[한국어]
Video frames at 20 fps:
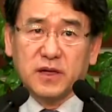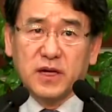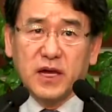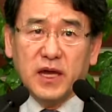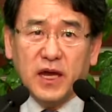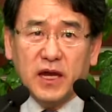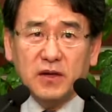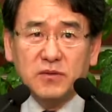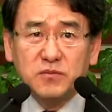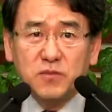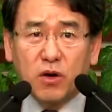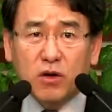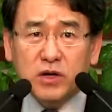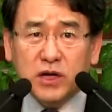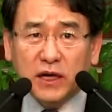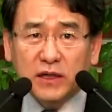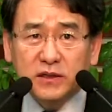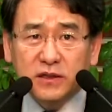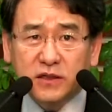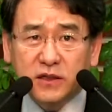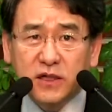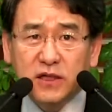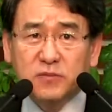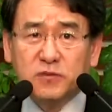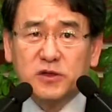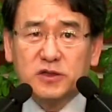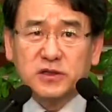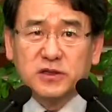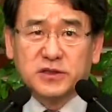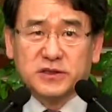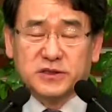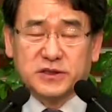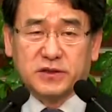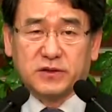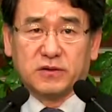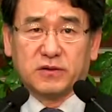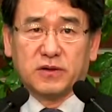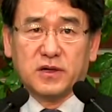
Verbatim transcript: 행복한 그림을 그리세요.